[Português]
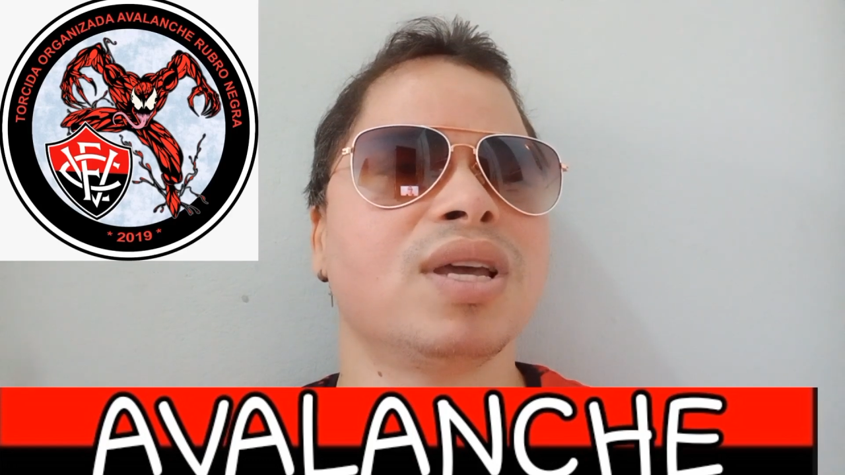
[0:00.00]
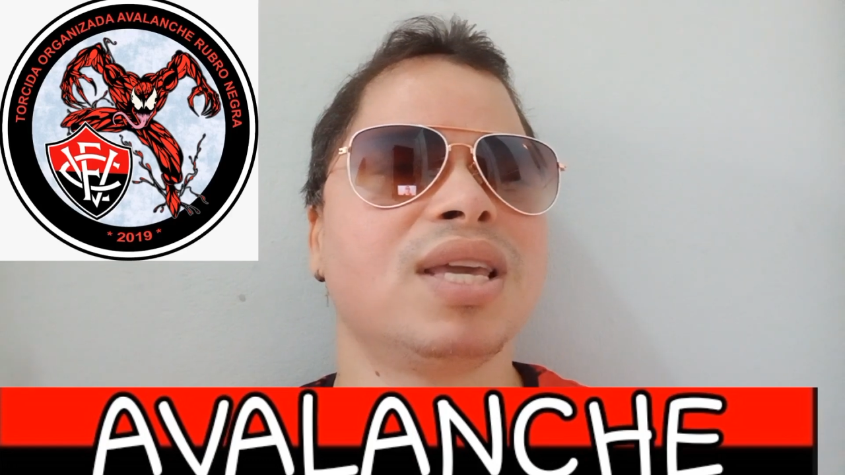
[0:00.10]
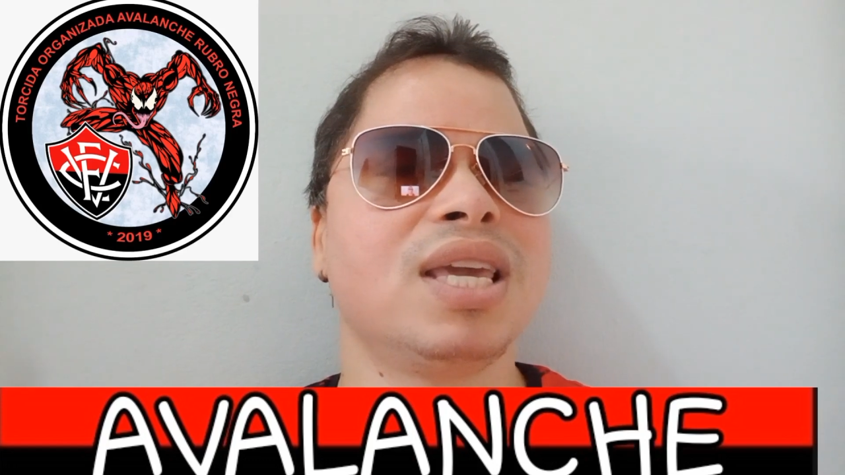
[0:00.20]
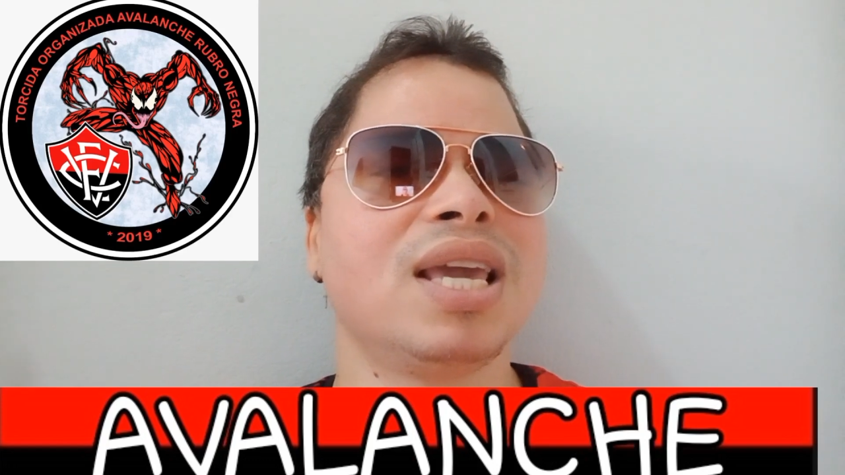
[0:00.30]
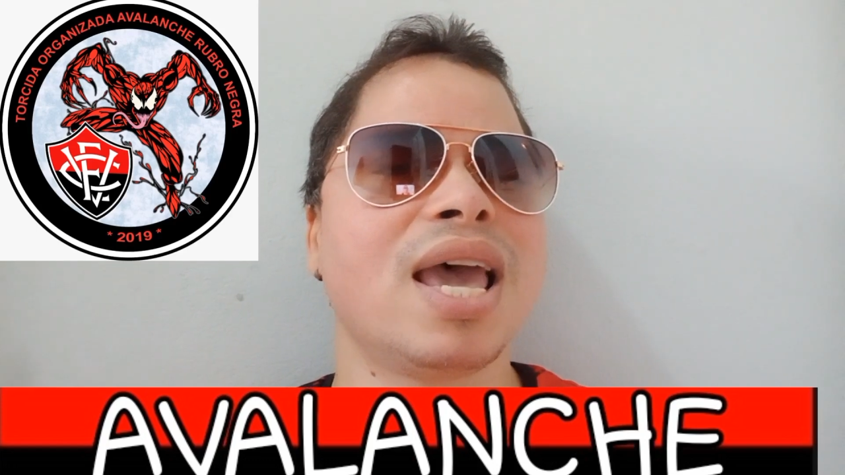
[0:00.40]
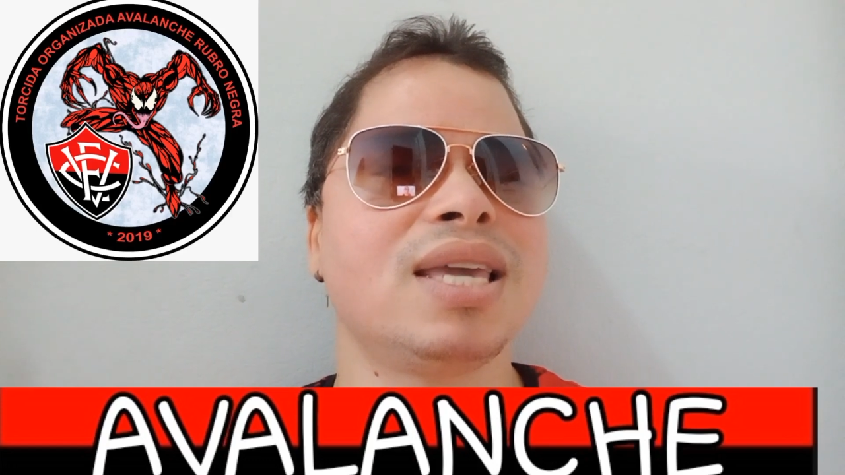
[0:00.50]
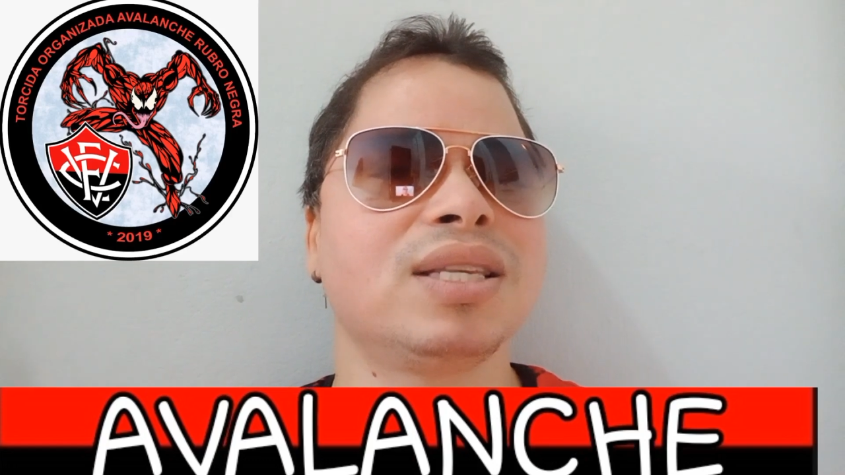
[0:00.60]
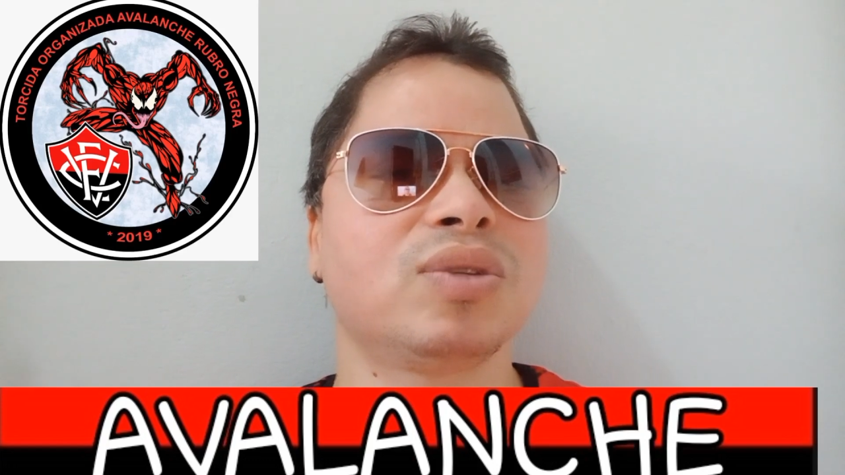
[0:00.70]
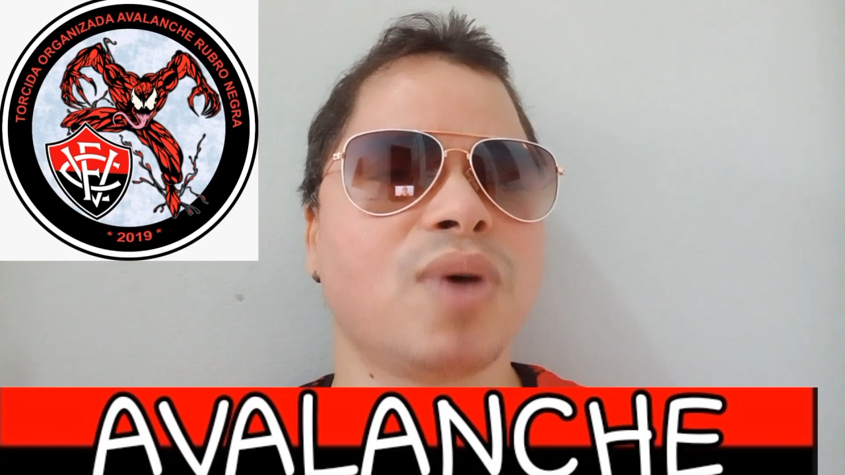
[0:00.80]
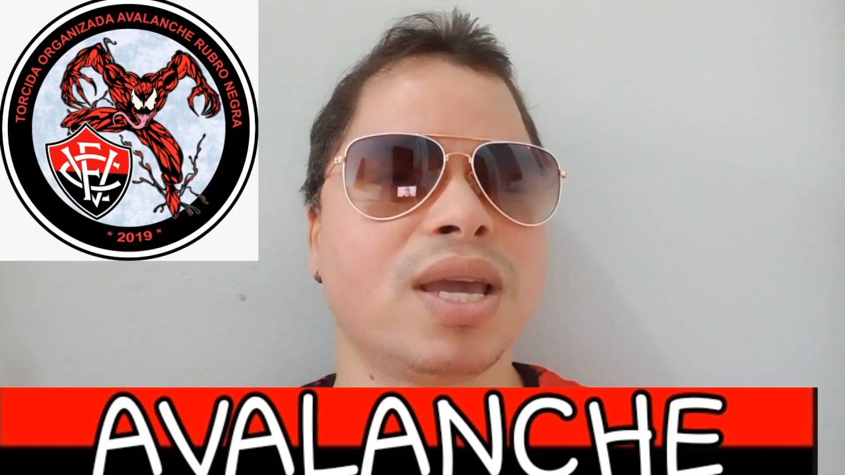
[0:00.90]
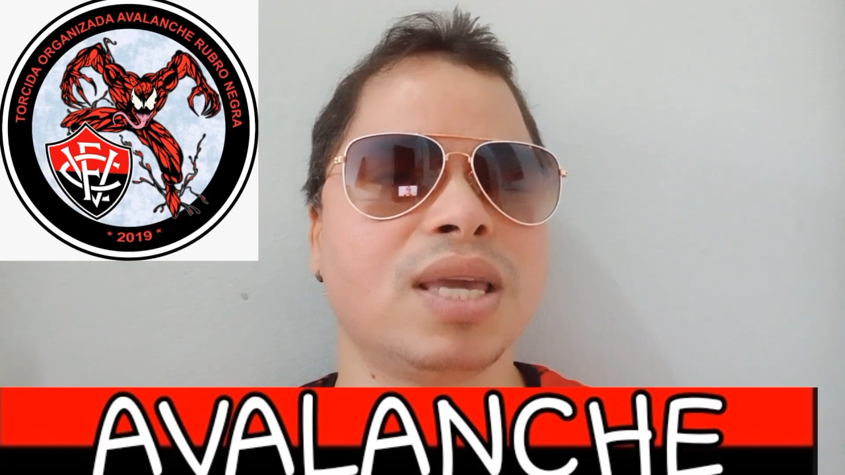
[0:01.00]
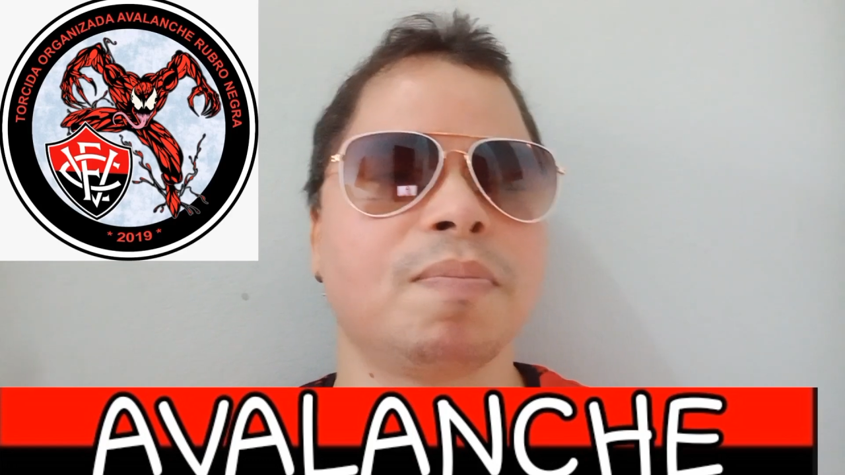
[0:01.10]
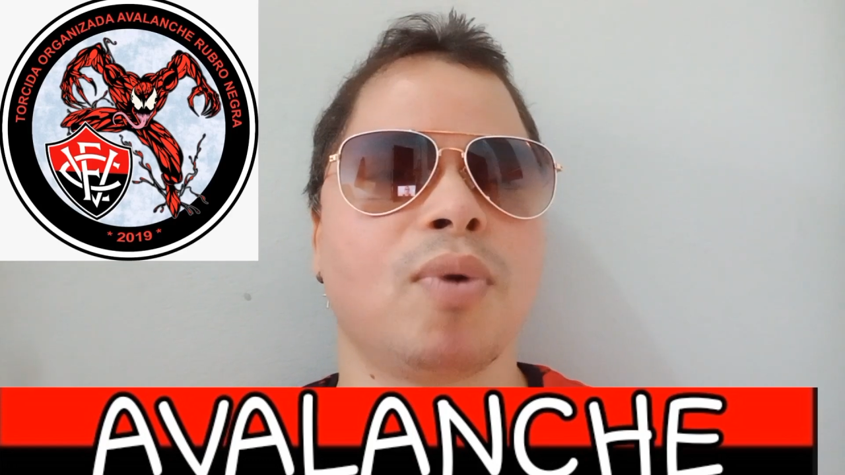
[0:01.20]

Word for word: e é isso aí.